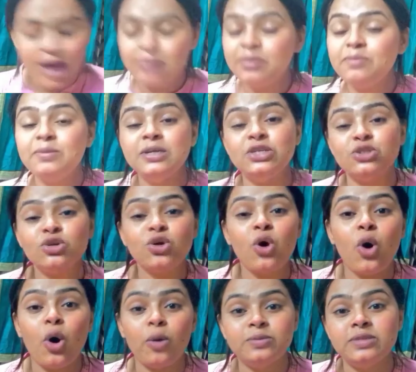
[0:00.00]
আমি ভীষণ
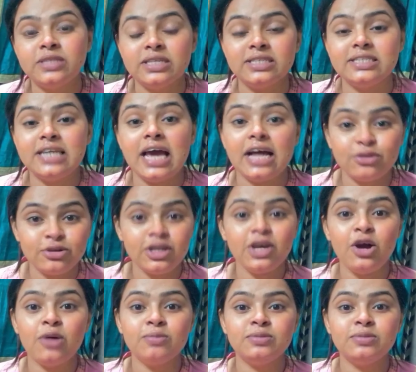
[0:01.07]
অবসেসড এতটাই